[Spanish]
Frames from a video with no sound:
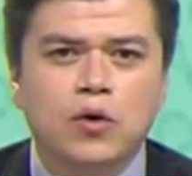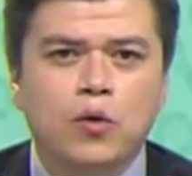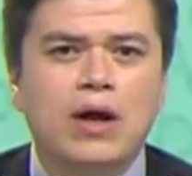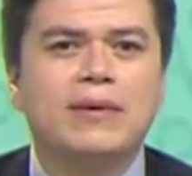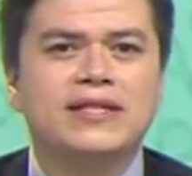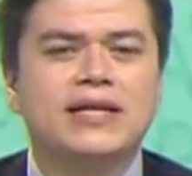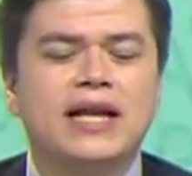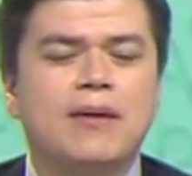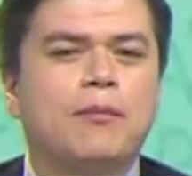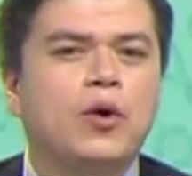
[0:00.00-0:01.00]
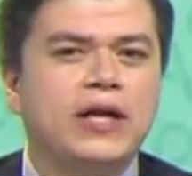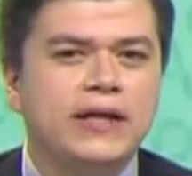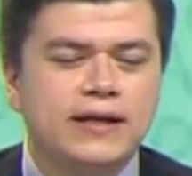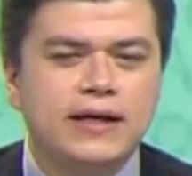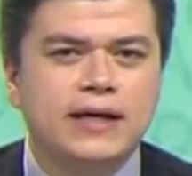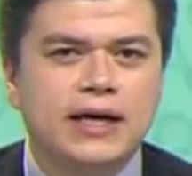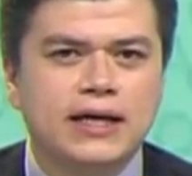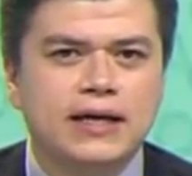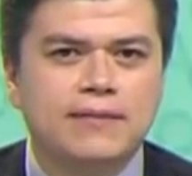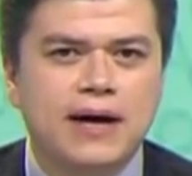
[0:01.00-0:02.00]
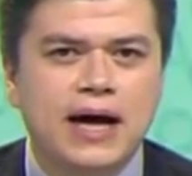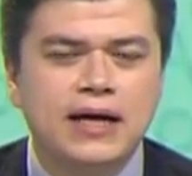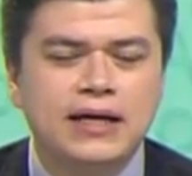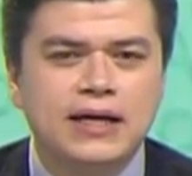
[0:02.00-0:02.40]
cuál va a ser la política que va a